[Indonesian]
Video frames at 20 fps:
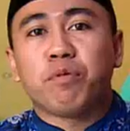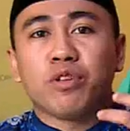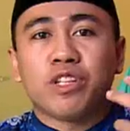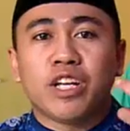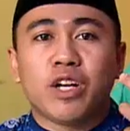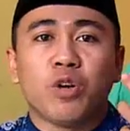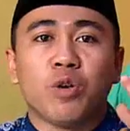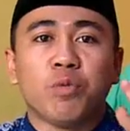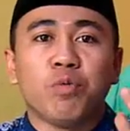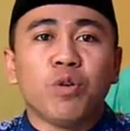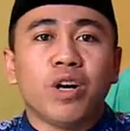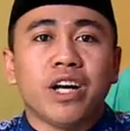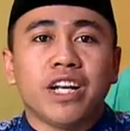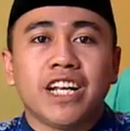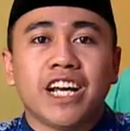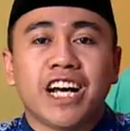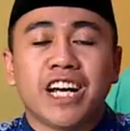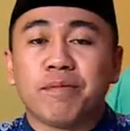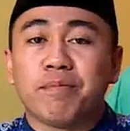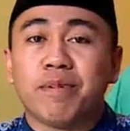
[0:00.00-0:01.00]
punya hubungan
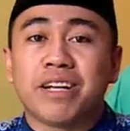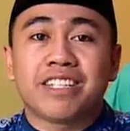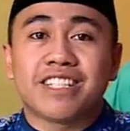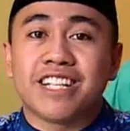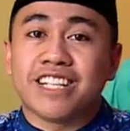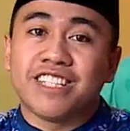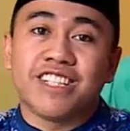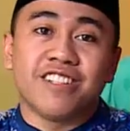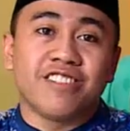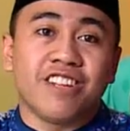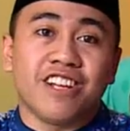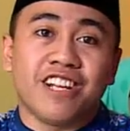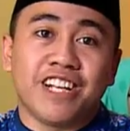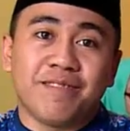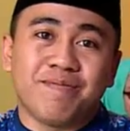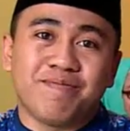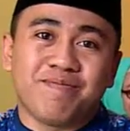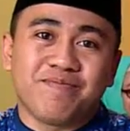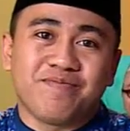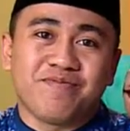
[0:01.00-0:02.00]
dengan bangsa jin
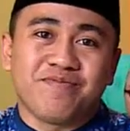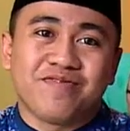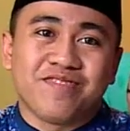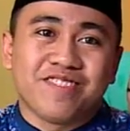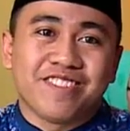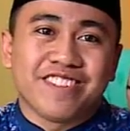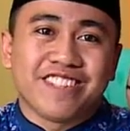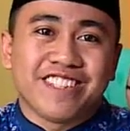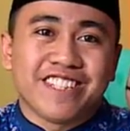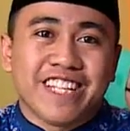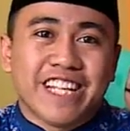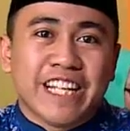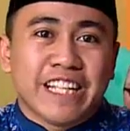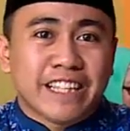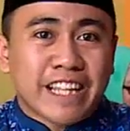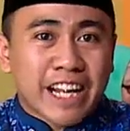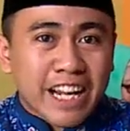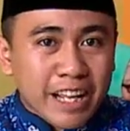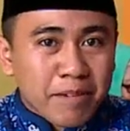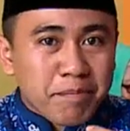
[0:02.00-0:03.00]
zalim
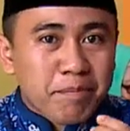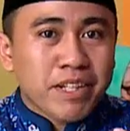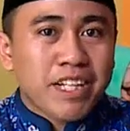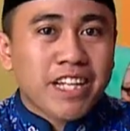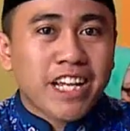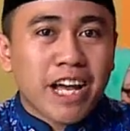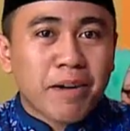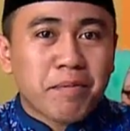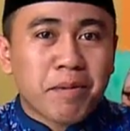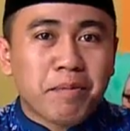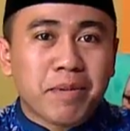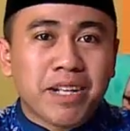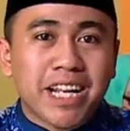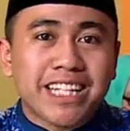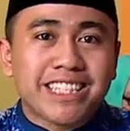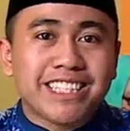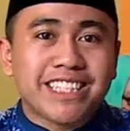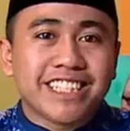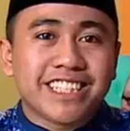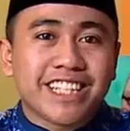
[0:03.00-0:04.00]
Terlebih
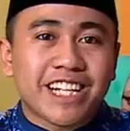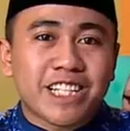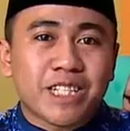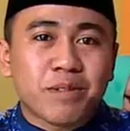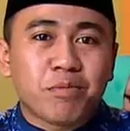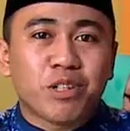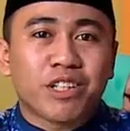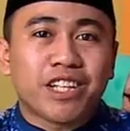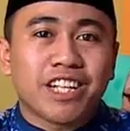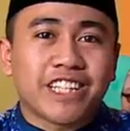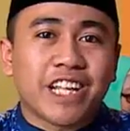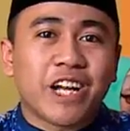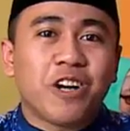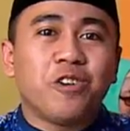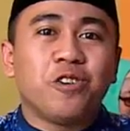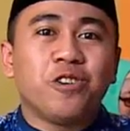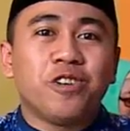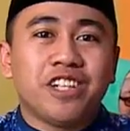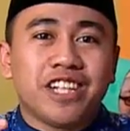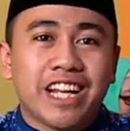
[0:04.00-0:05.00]
apabila jin tersebut kita
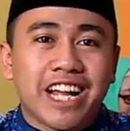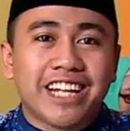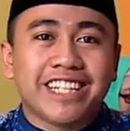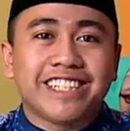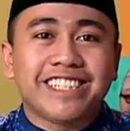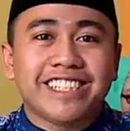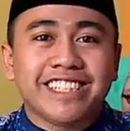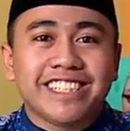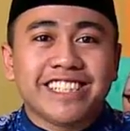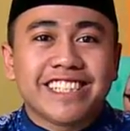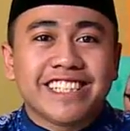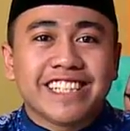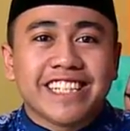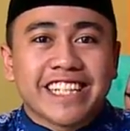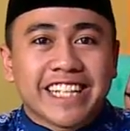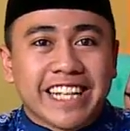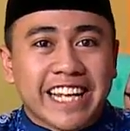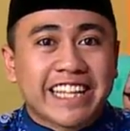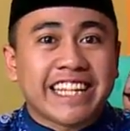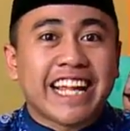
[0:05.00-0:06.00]
undang,
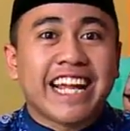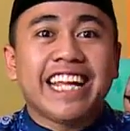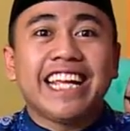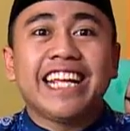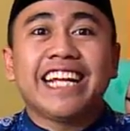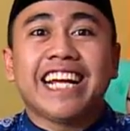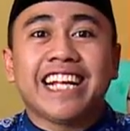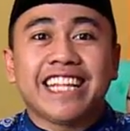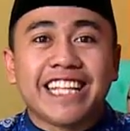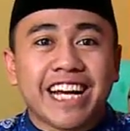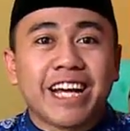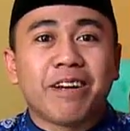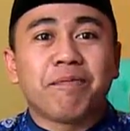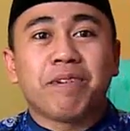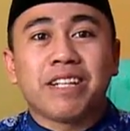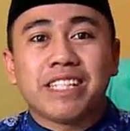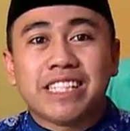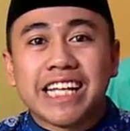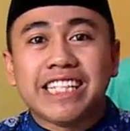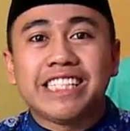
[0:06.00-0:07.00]
kita ikat dengan
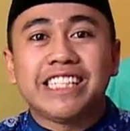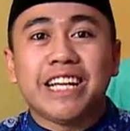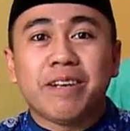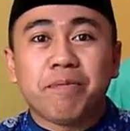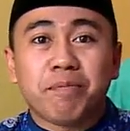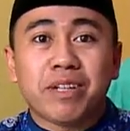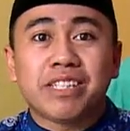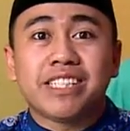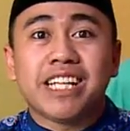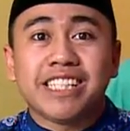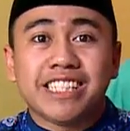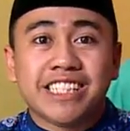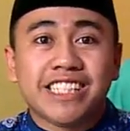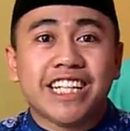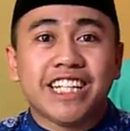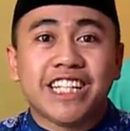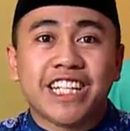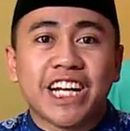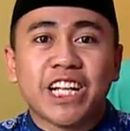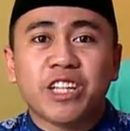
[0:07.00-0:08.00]

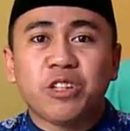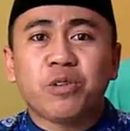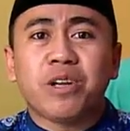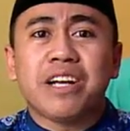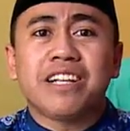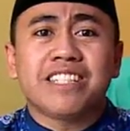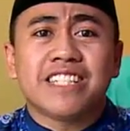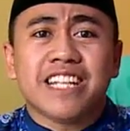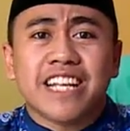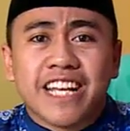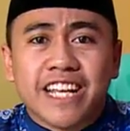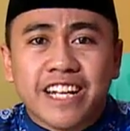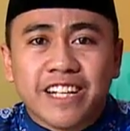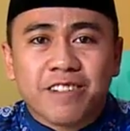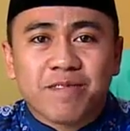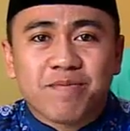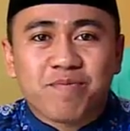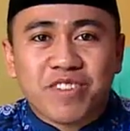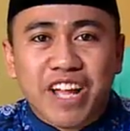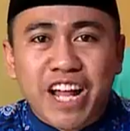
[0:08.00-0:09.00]
perjanjian-perjanjian dengan tukang sihir
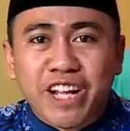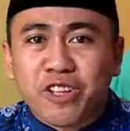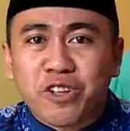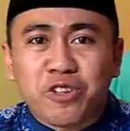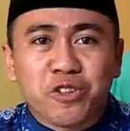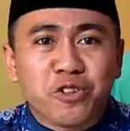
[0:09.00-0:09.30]
atau